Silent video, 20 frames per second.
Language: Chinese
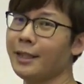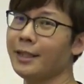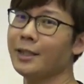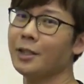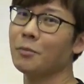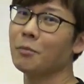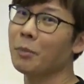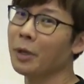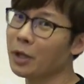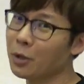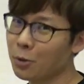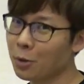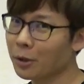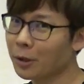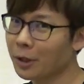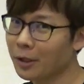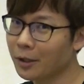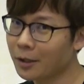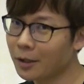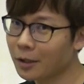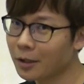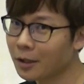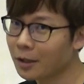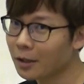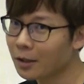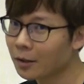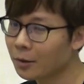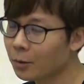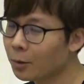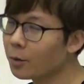已经被决定了，
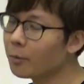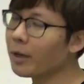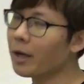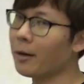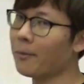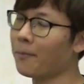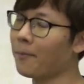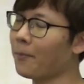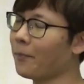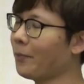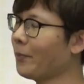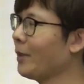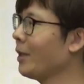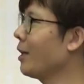对吧？